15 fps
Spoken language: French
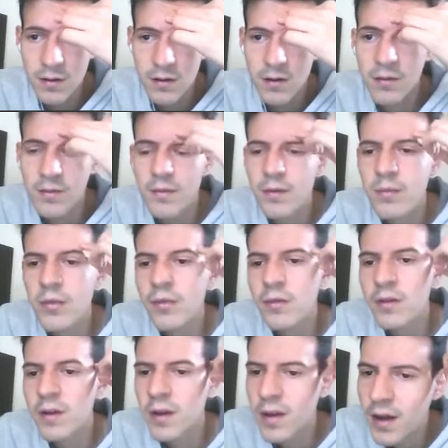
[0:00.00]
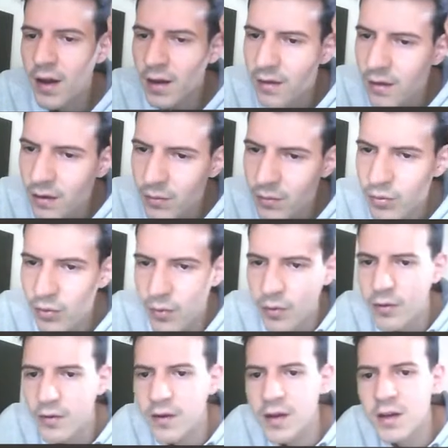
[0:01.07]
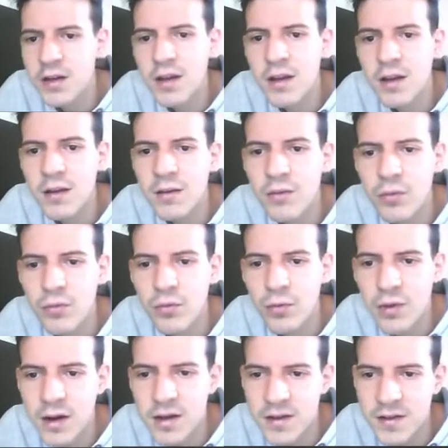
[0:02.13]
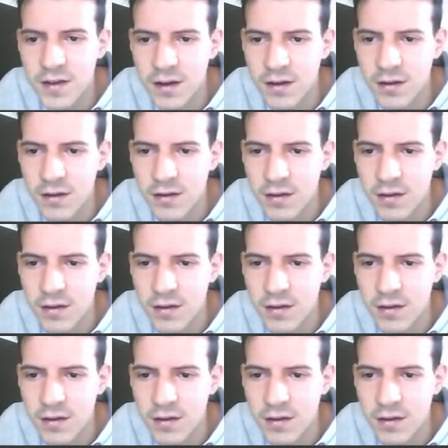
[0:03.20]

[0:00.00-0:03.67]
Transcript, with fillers: fait pion G4 pour protéger son pion H5.